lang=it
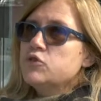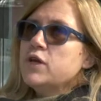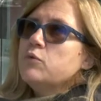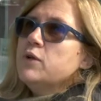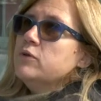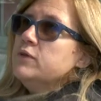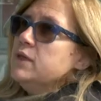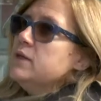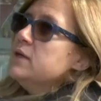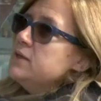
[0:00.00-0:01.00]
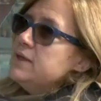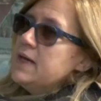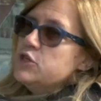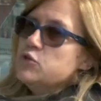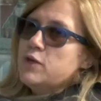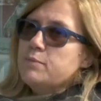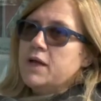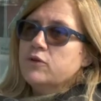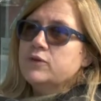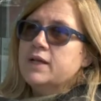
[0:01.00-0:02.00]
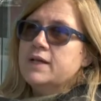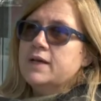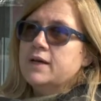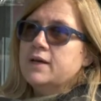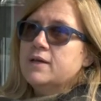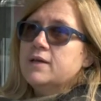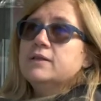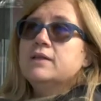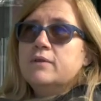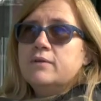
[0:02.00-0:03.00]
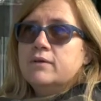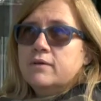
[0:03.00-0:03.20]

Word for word: cioè quello di darci una mano nella, nel,